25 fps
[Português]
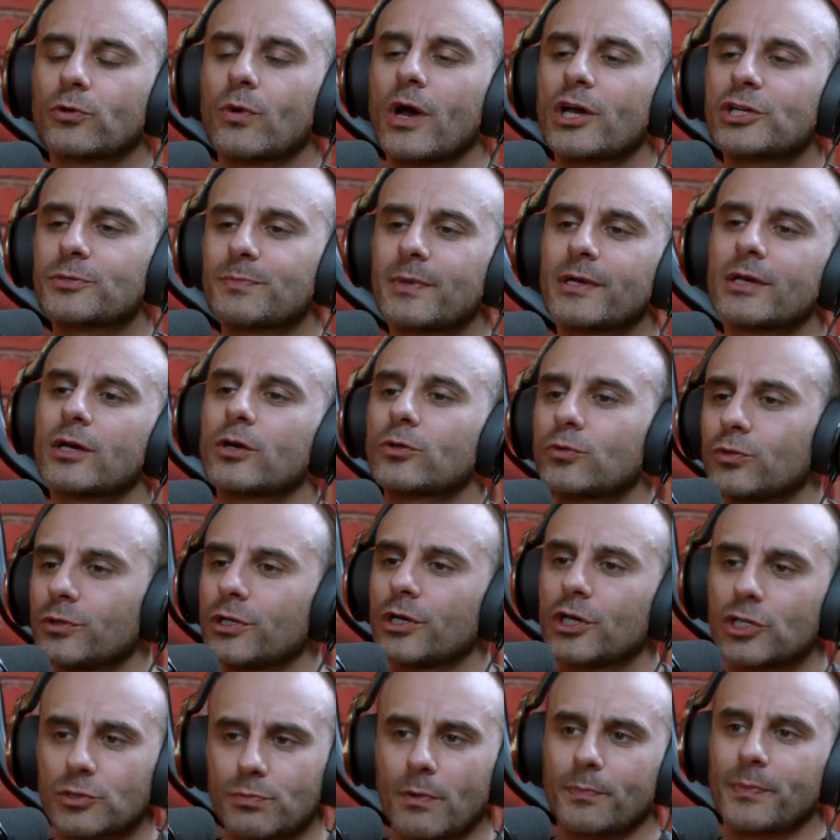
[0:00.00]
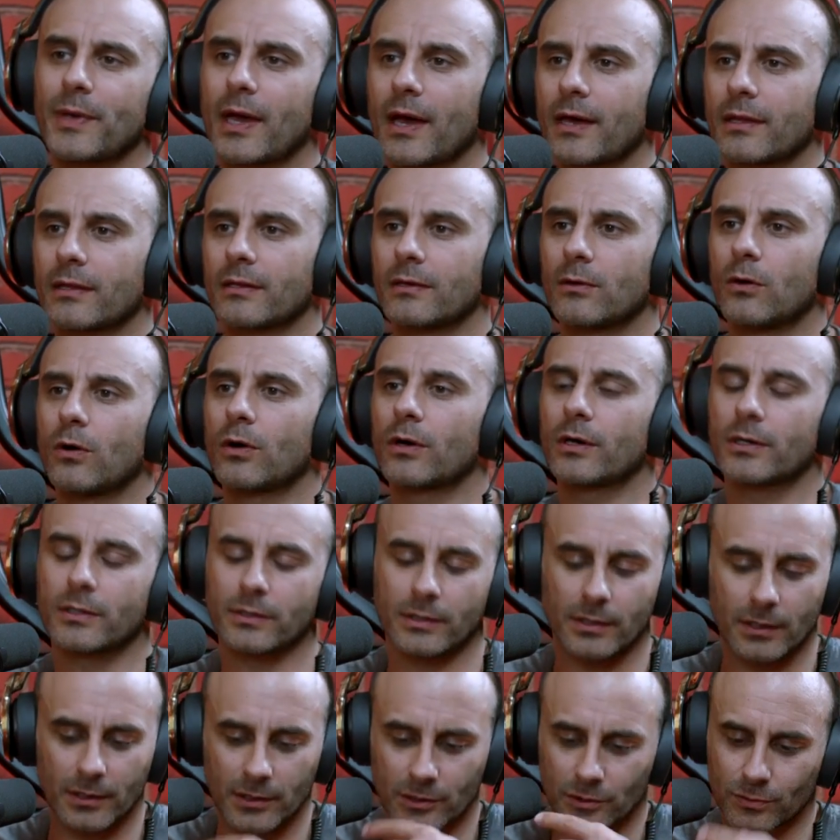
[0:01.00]
estão à espera que tu digas uma piada ou que
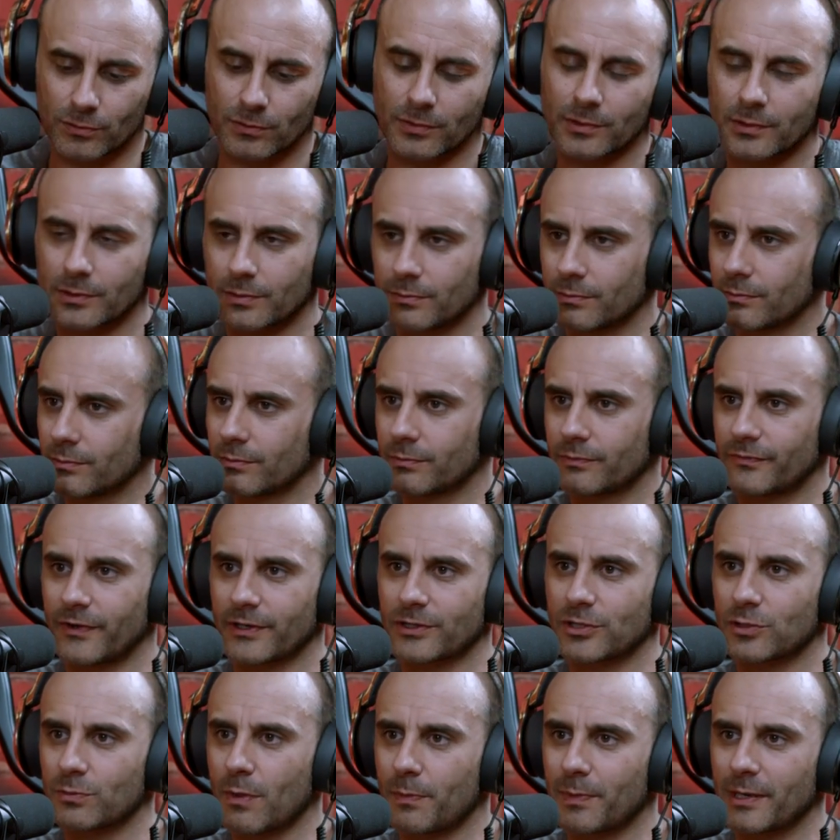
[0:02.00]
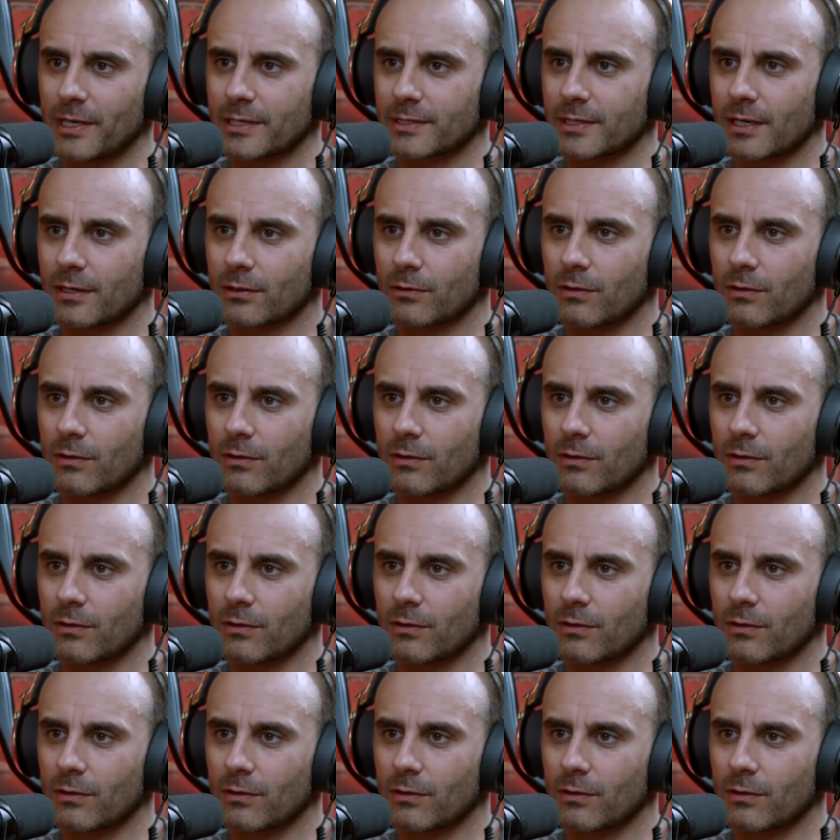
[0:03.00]
digas uma, faças ah, uma palhaçada